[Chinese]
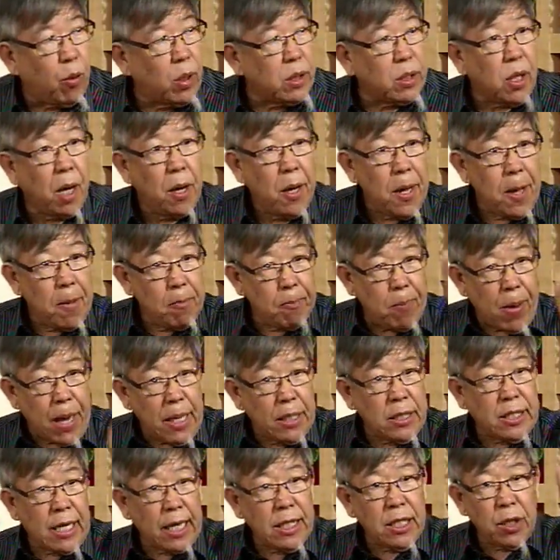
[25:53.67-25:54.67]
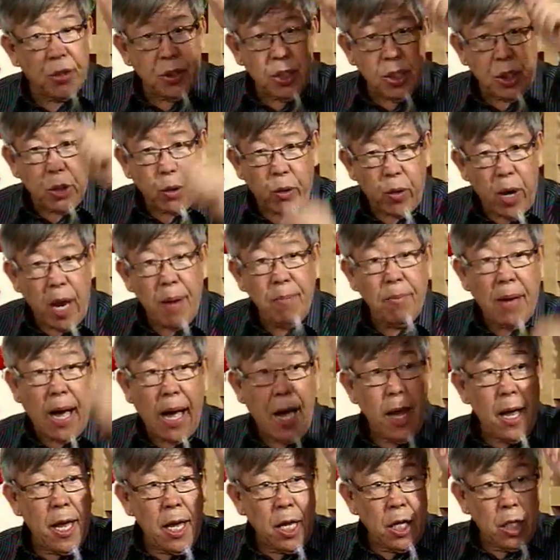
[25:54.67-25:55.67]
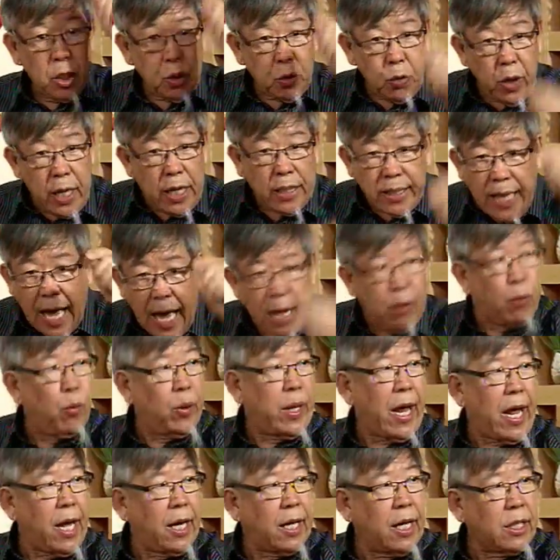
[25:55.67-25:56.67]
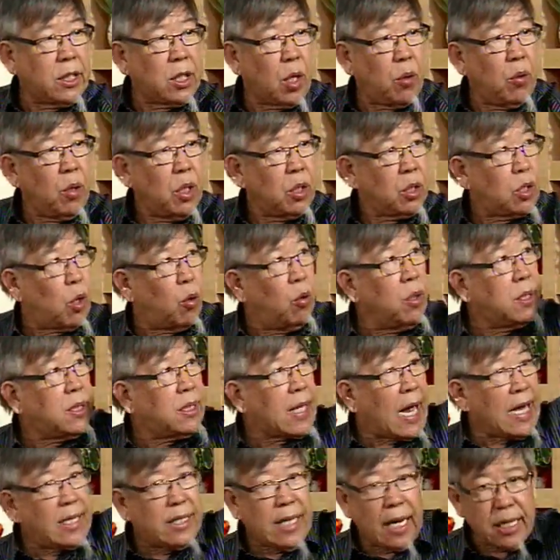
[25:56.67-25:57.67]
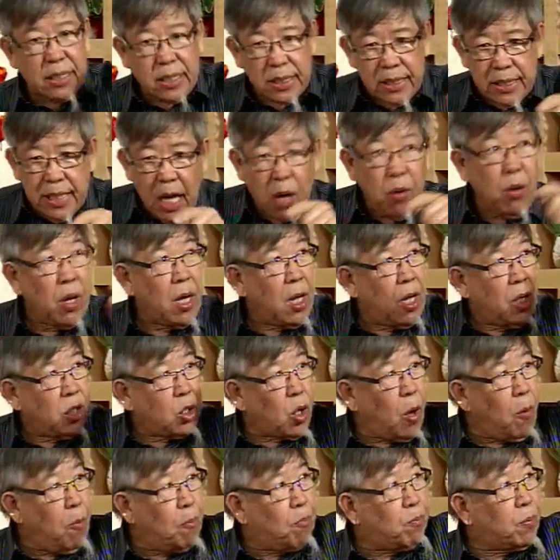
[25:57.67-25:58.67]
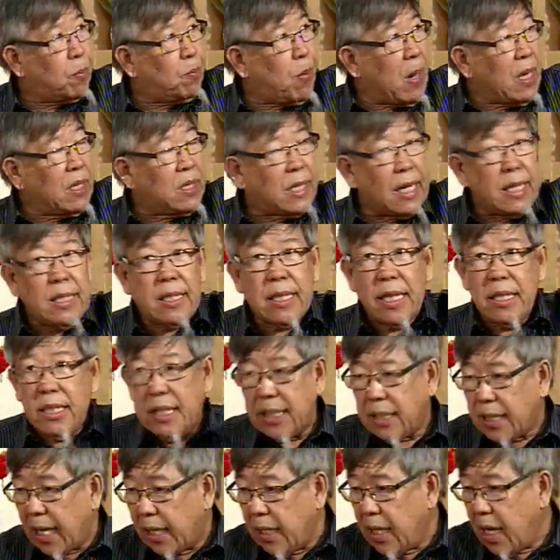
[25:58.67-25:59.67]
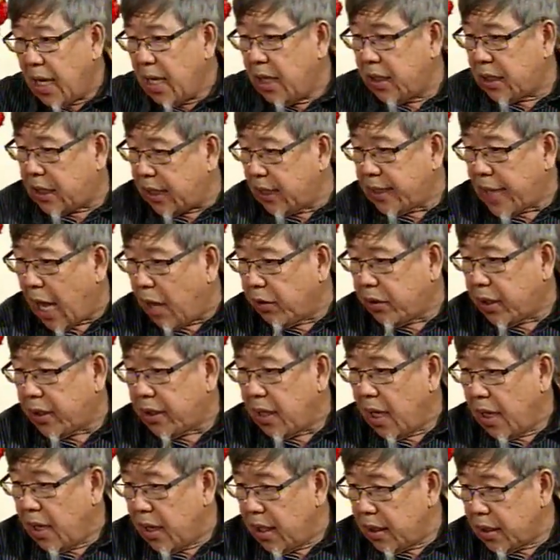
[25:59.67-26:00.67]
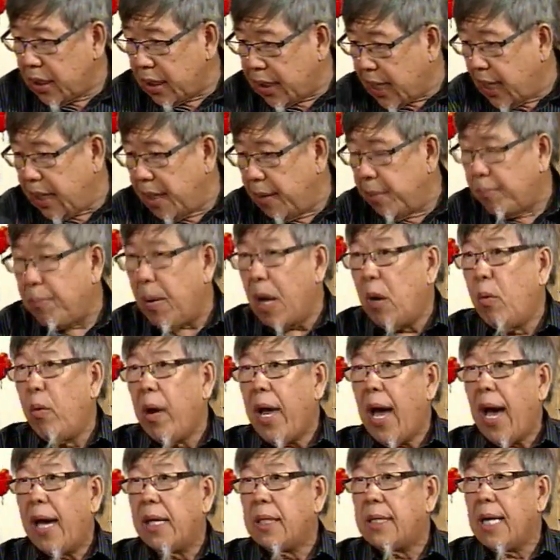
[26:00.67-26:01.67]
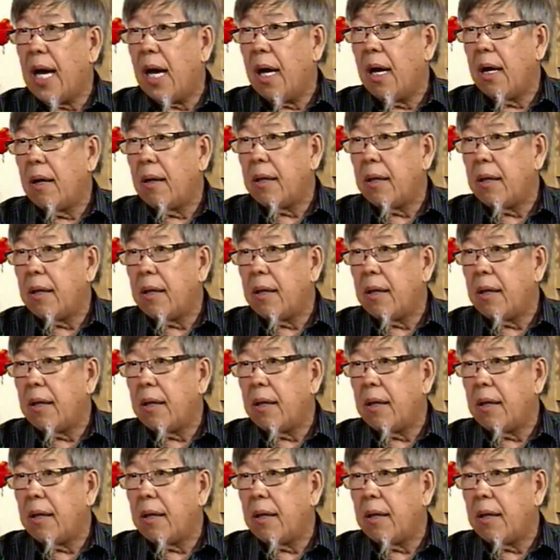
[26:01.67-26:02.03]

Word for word: 我道，冰城都是全马最贪污的一个州，从山上吃到从冰城升旗山吃到这个濒危海峡